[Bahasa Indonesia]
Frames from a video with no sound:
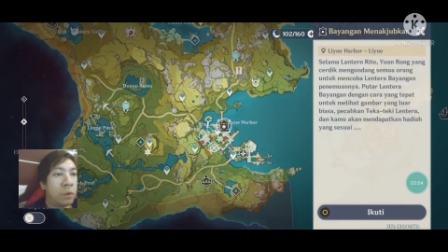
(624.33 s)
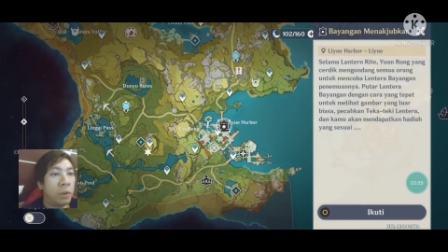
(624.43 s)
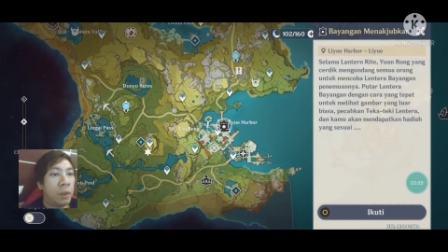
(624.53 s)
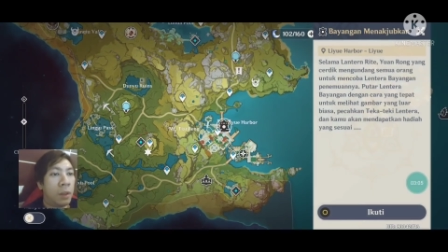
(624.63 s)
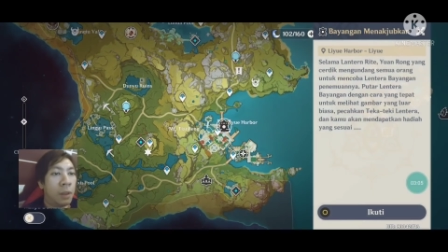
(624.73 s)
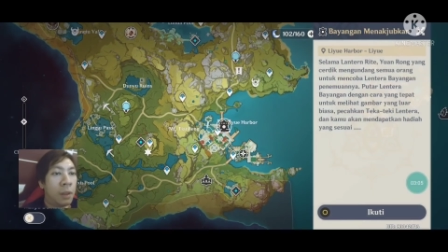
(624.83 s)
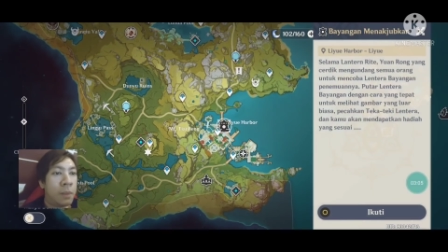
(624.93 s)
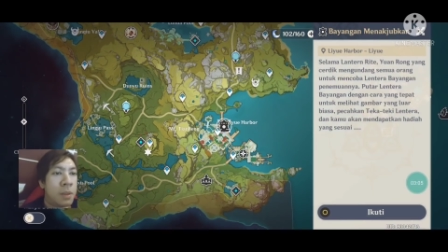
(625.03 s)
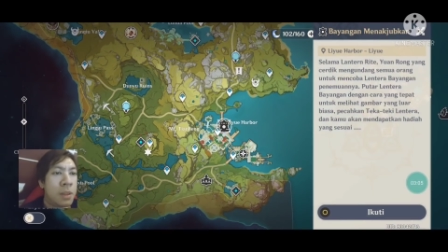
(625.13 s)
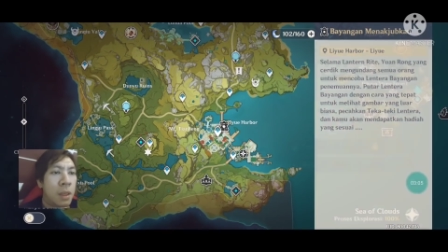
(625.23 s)
itu loh
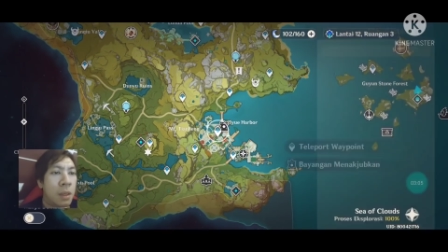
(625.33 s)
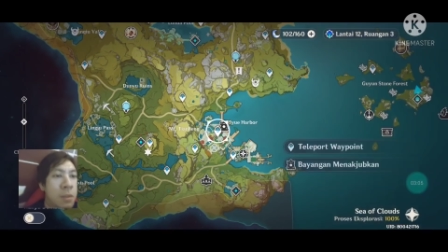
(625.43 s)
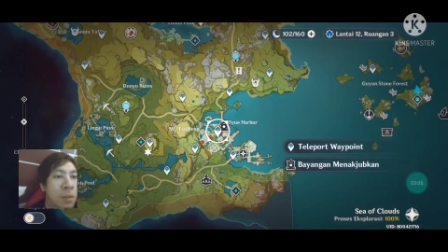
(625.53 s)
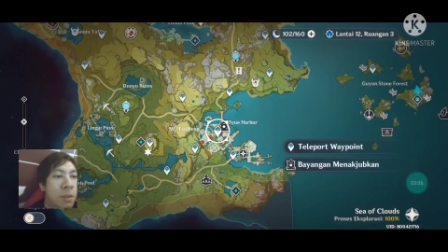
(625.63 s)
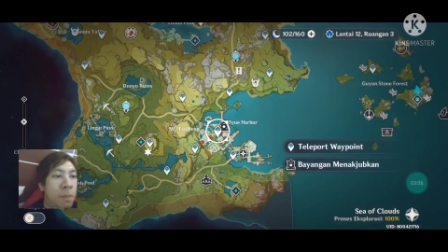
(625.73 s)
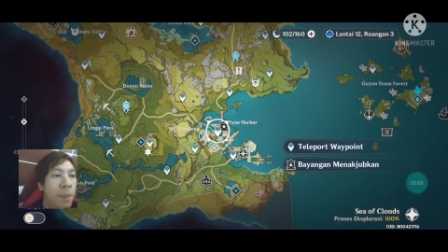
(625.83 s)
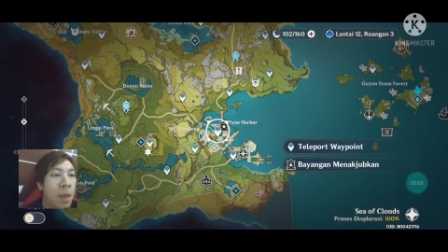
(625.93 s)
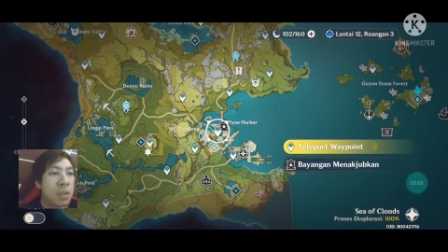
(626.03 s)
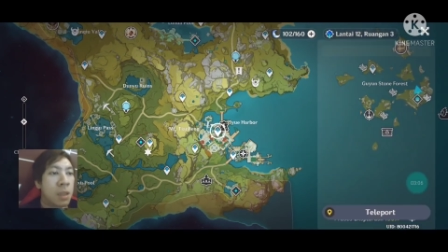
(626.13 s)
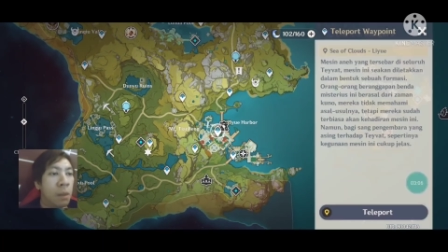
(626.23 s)
yang apa sih kayak
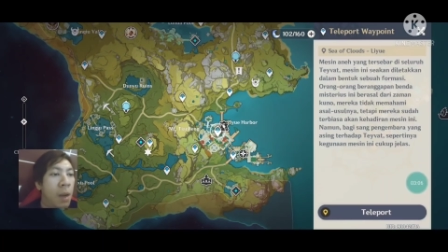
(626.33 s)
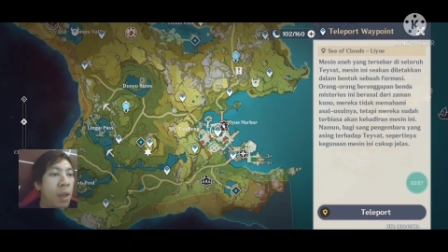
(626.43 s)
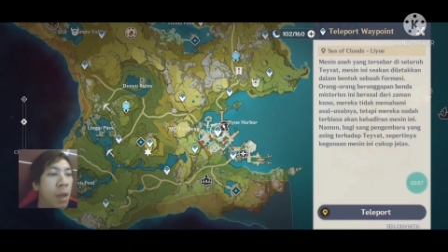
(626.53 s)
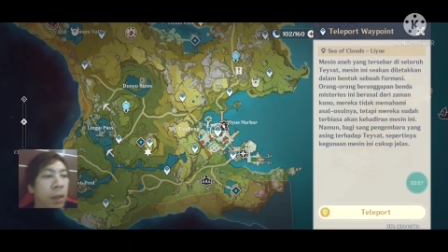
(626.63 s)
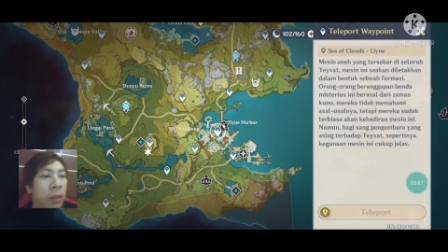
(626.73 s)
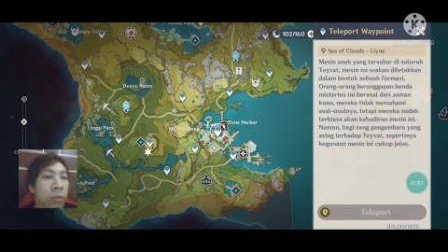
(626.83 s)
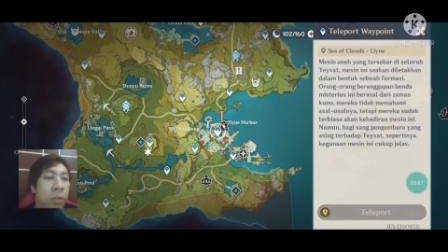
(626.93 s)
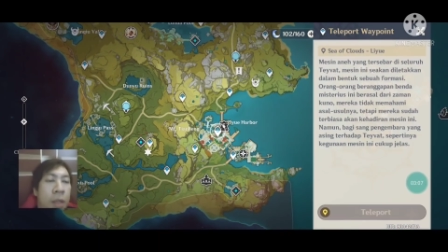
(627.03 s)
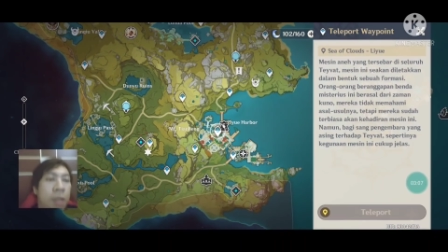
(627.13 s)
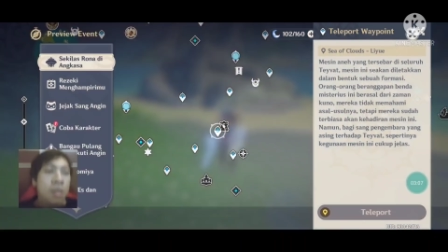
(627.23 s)
semacam puzzle bayangan
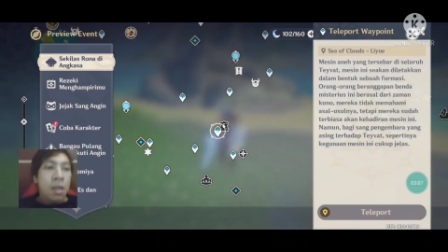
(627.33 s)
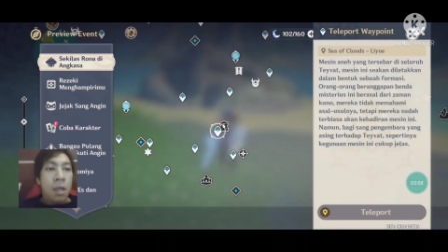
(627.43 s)
gitu